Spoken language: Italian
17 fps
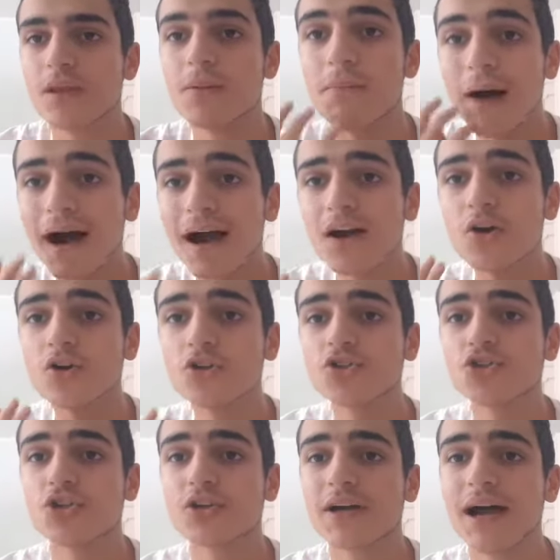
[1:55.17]
Manco
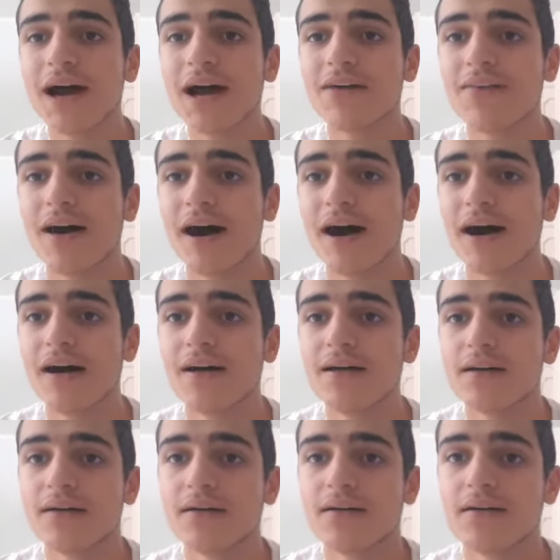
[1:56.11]
giocava.
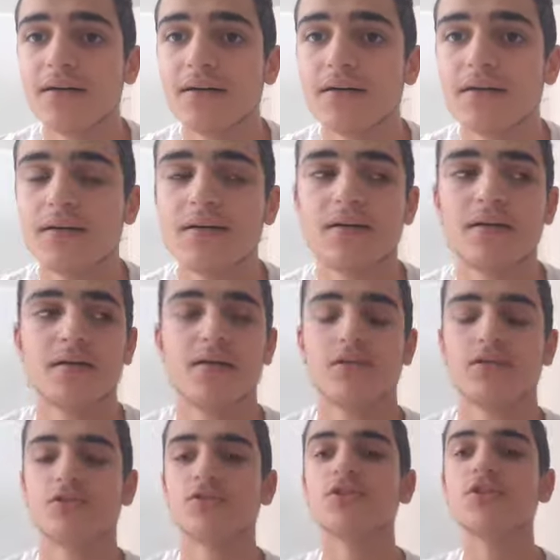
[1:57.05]

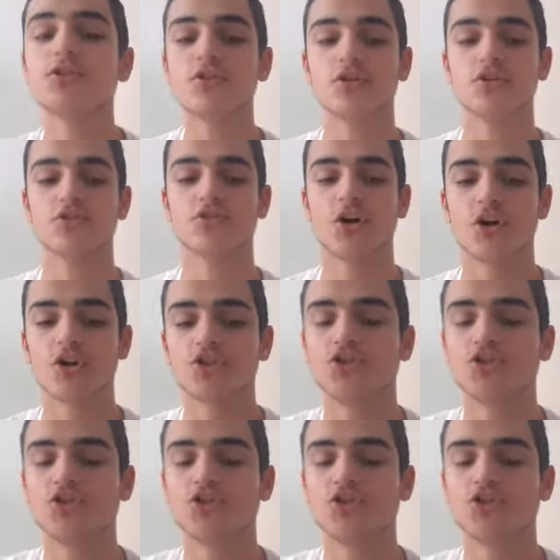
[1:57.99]
Io non lo so,